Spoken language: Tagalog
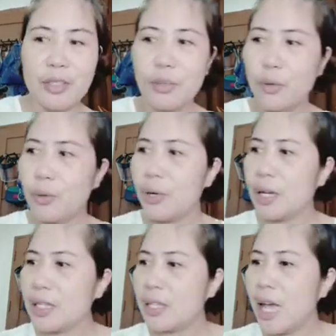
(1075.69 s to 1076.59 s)
So,
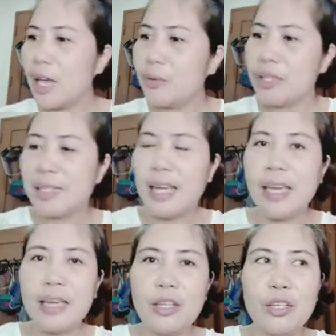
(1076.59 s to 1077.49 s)
as I was
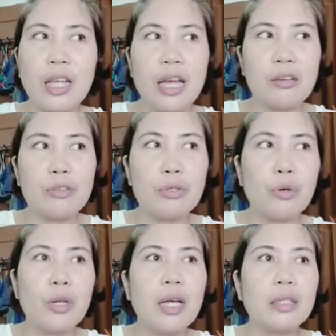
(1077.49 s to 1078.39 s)
saying, yun nga, gusto
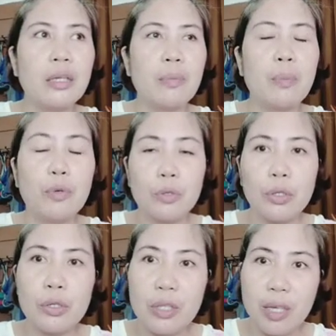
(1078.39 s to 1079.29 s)
ko lang na mapuno
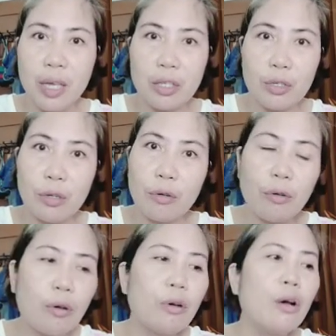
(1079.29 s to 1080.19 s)
yung schedule
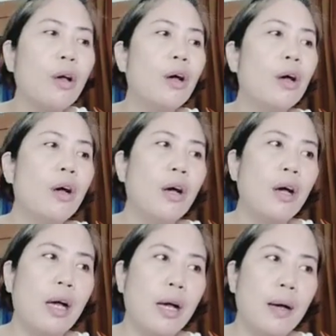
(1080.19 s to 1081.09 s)
ko
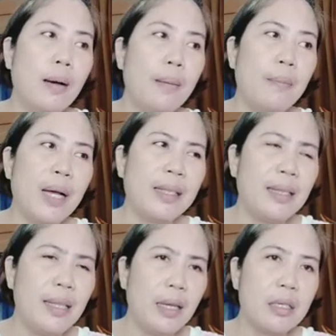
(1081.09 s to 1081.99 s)
um, at
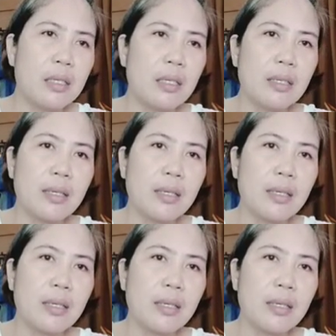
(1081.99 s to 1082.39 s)
least,